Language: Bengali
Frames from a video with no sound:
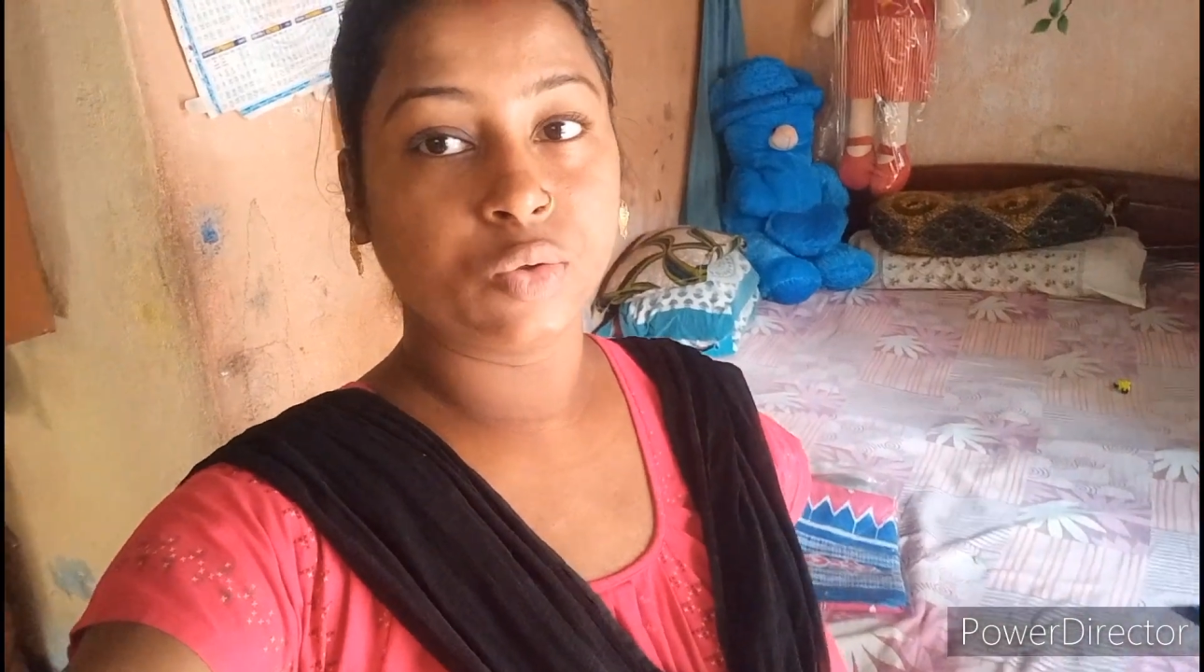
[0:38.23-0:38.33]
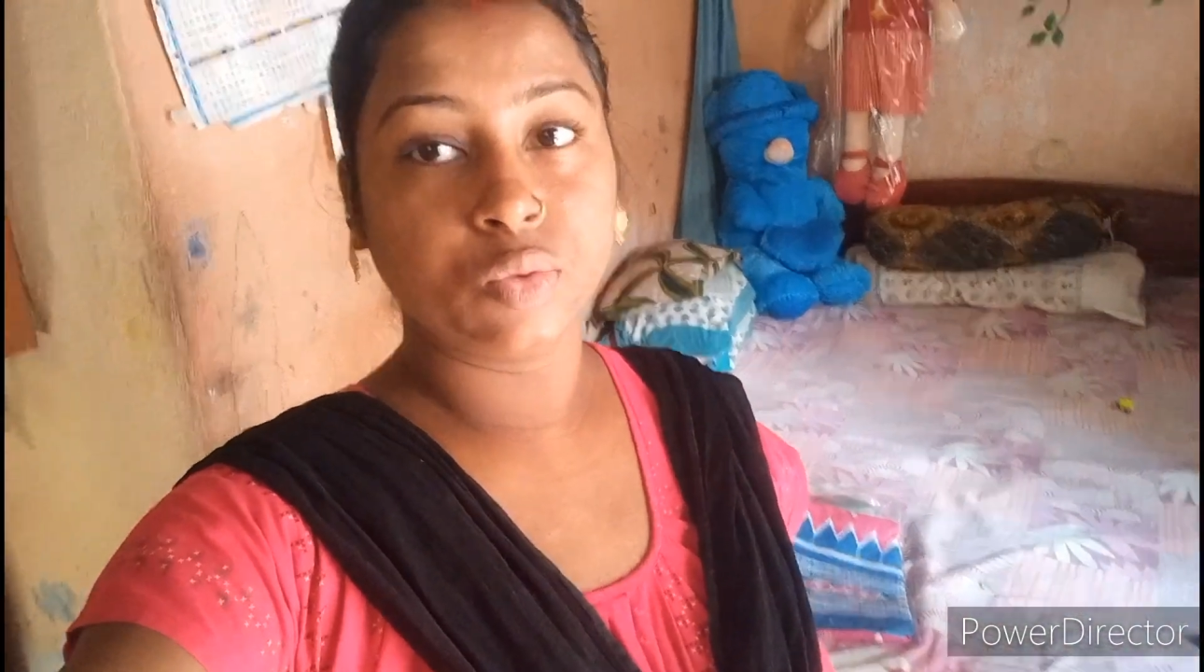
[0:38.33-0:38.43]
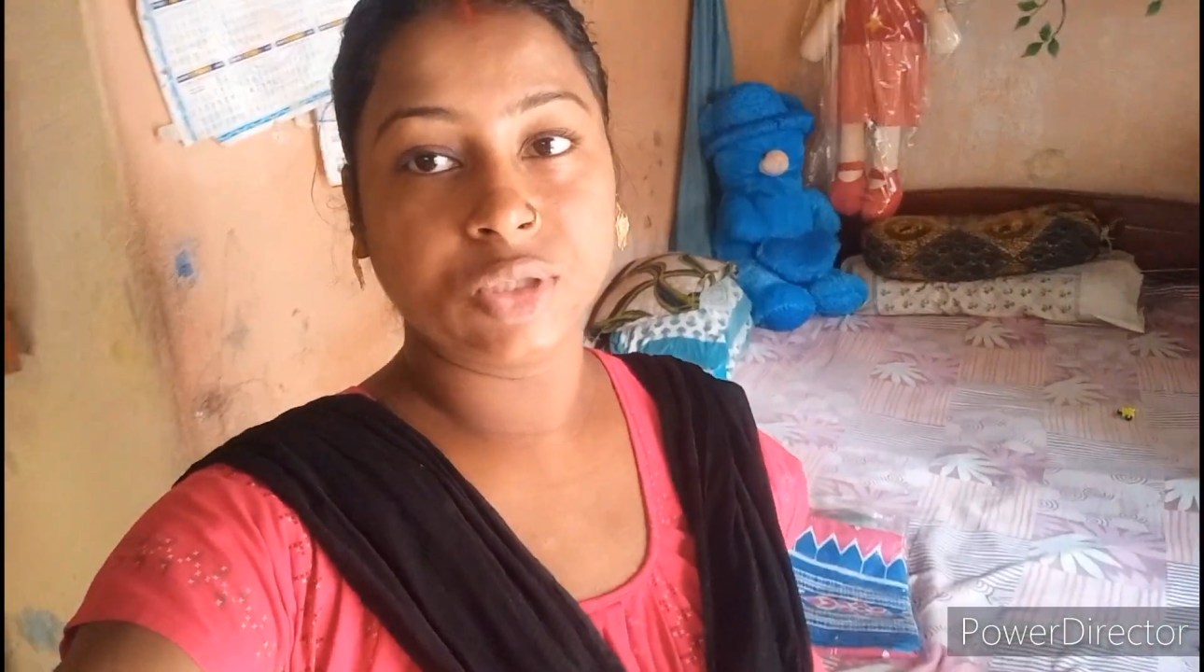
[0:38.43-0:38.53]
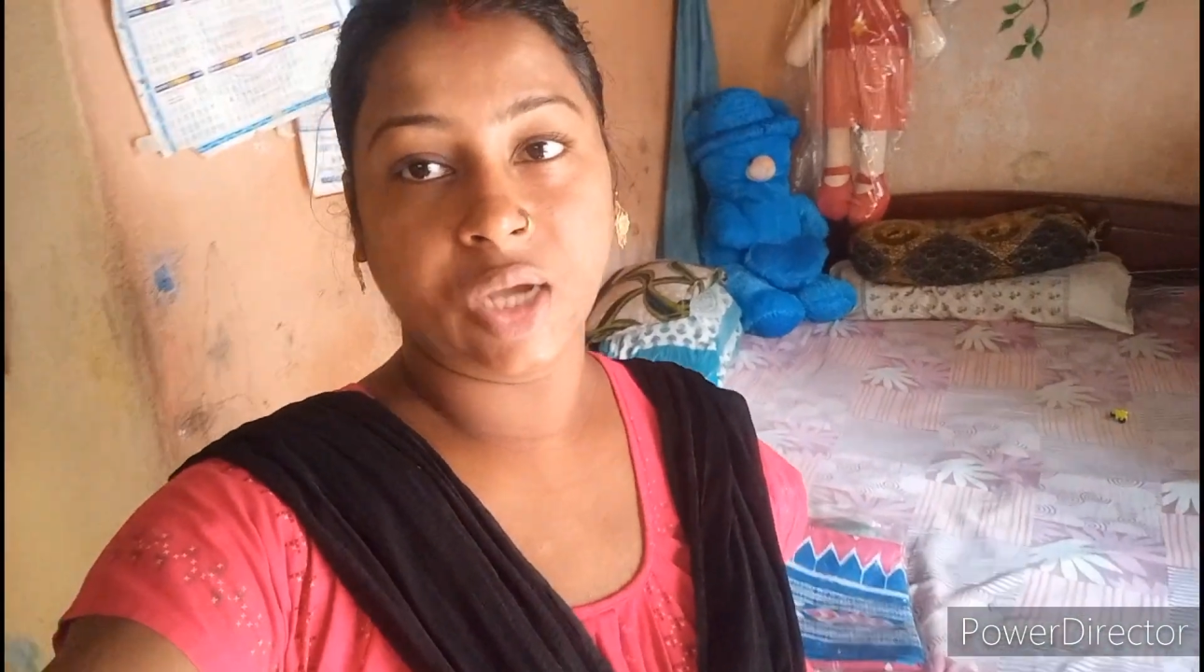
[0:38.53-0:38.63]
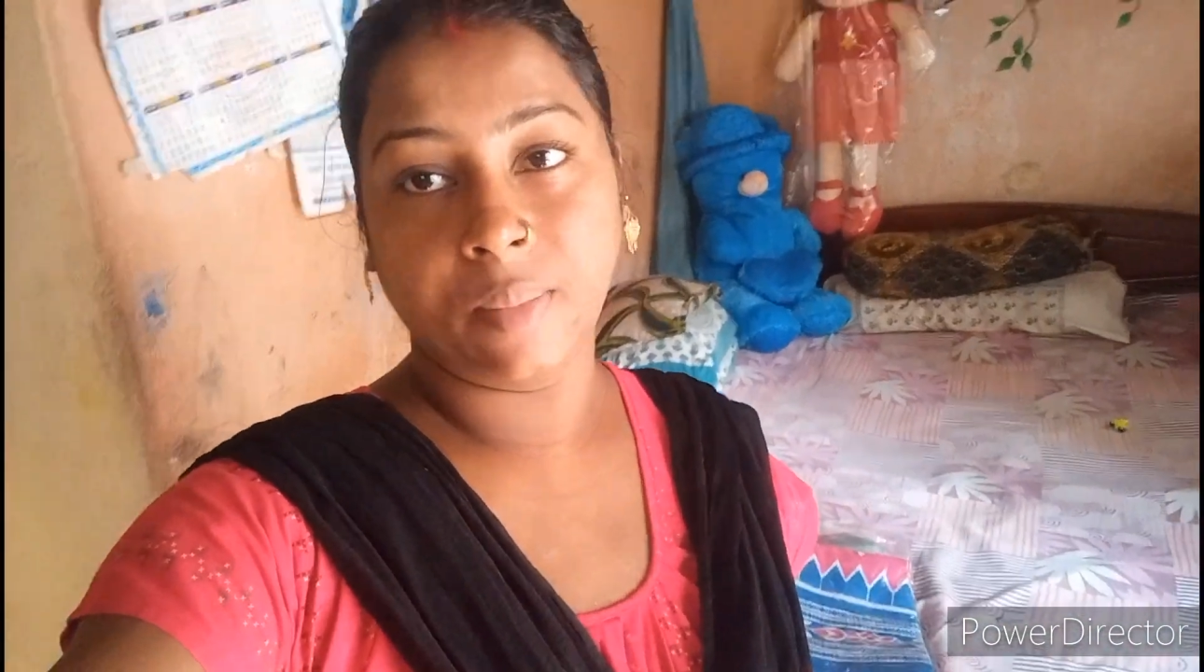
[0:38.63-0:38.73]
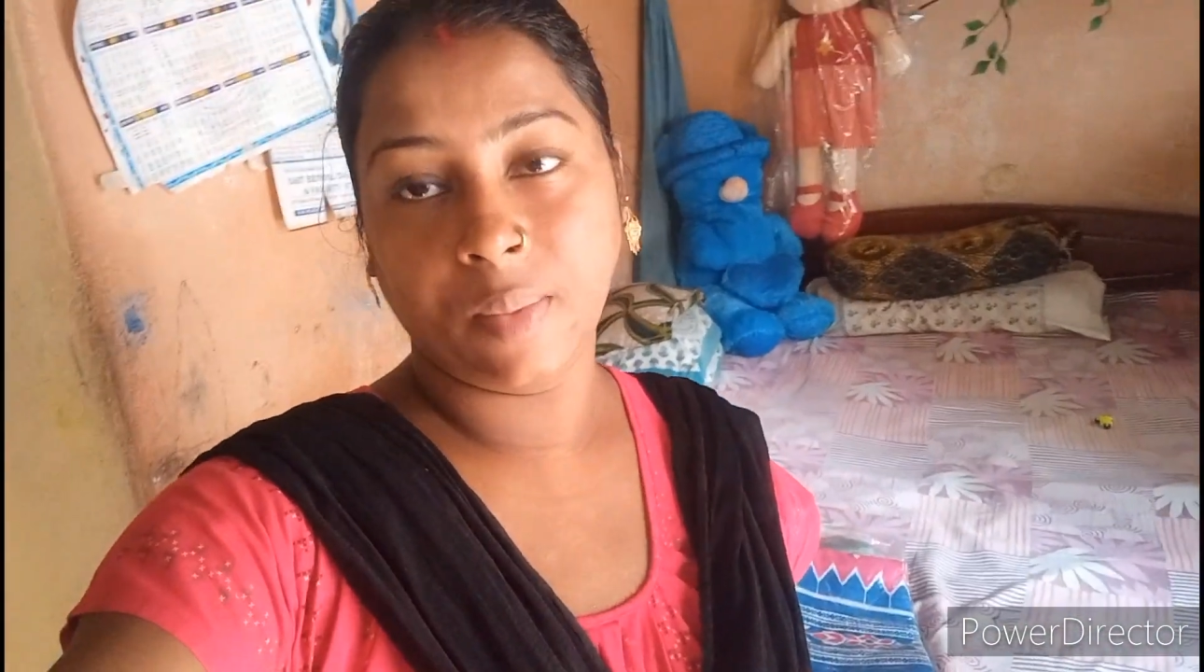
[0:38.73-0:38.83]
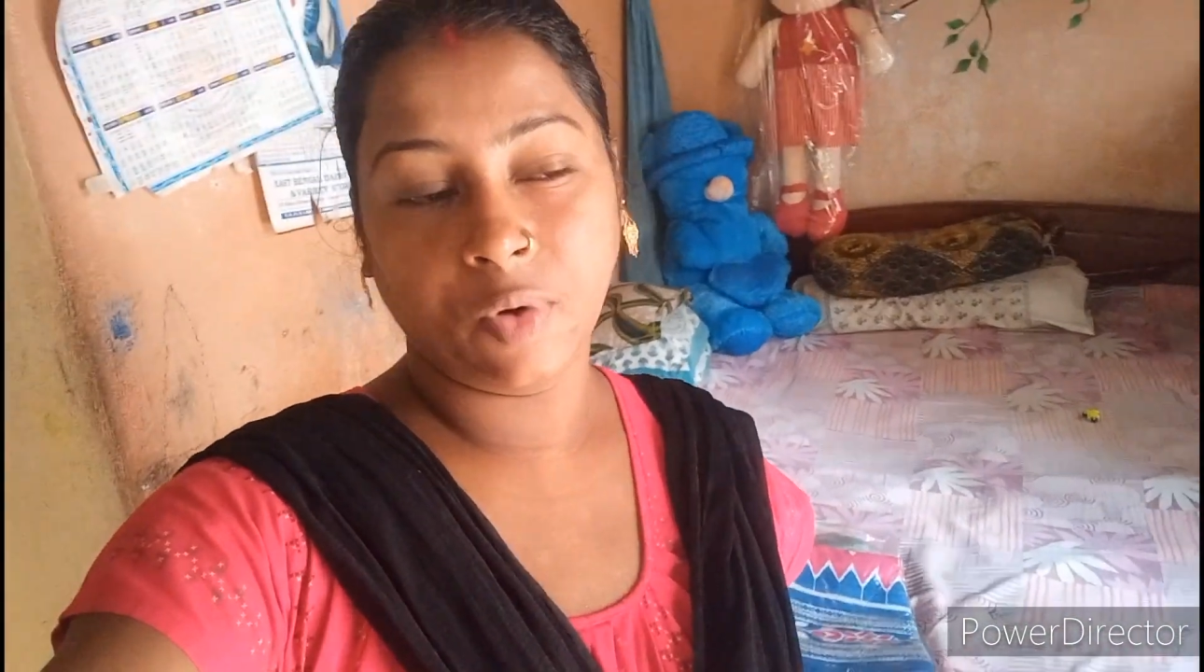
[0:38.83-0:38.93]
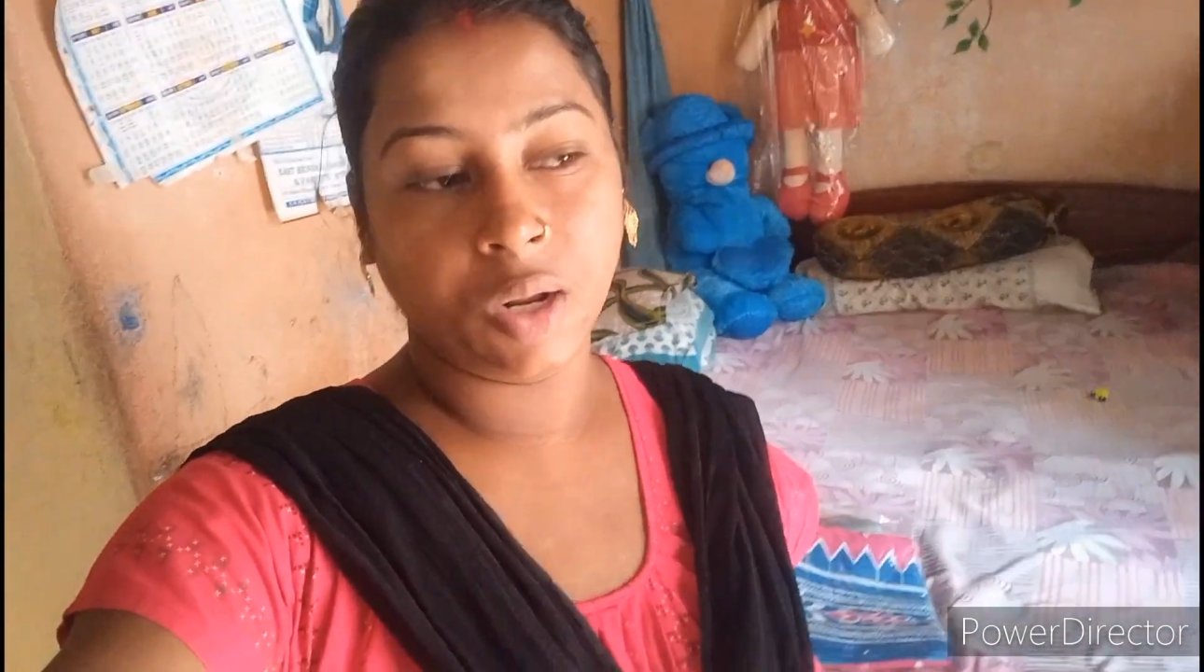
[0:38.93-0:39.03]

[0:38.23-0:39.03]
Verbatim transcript: নতুন জামা